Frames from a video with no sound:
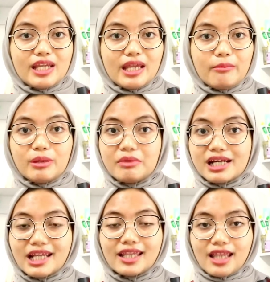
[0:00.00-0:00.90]
di
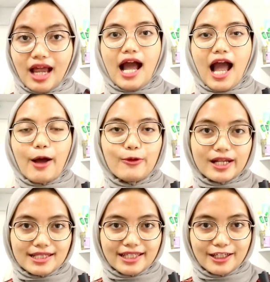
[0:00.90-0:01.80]
bibir kita
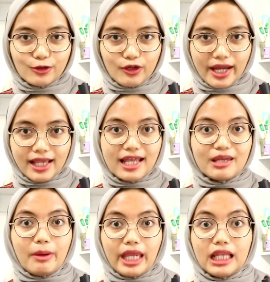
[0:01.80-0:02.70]
aku ngerasanya tuh kayak
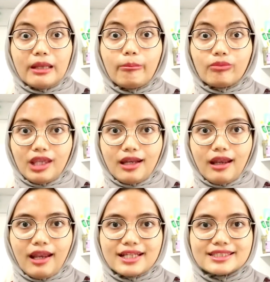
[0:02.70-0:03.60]
lagi pakai lip
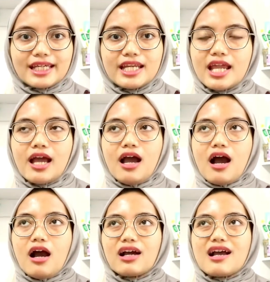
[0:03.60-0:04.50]
tint jadi
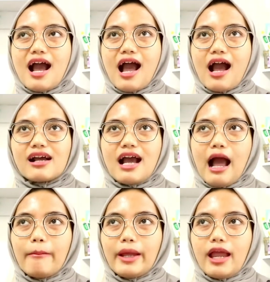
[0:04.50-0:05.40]
nggak
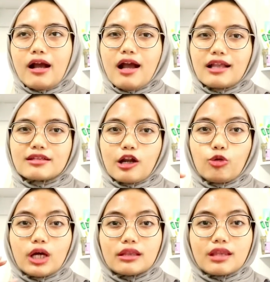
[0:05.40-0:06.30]
nggak apa ya nggak
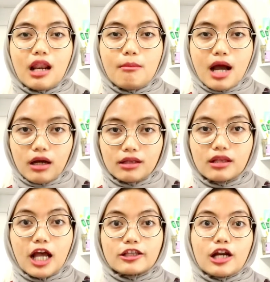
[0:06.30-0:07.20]
terlalu kental banget
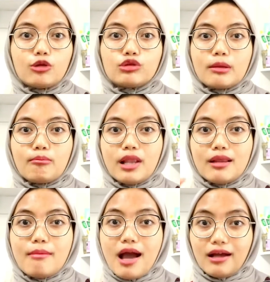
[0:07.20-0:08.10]
nggak terlalu
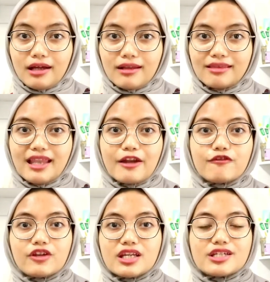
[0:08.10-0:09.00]
tebel banget
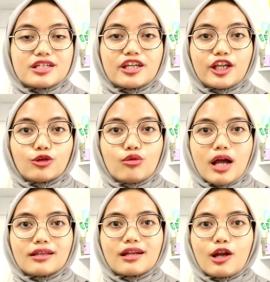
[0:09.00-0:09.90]
dan finishingnya tuh
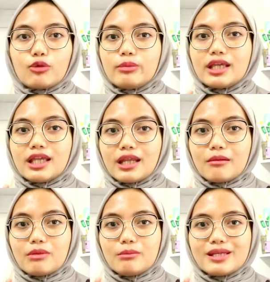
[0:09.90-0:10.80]
nggak terlalu
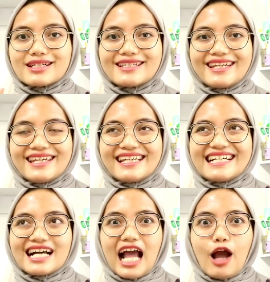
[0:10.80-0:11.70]
bikin bibir jadi
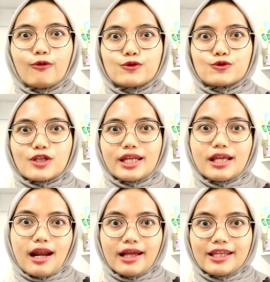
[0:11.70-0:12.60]
kaku susah
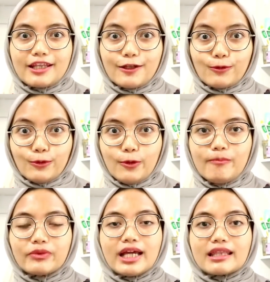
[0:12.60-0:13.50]
digerakin
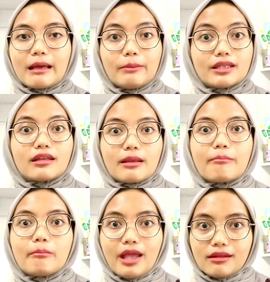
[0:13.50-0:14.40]
gitu tapi
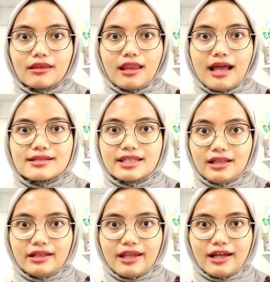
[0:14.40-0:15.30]
tetap matte
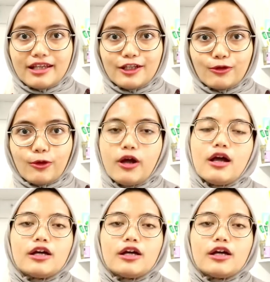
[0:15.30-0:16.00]
hasilnya gitu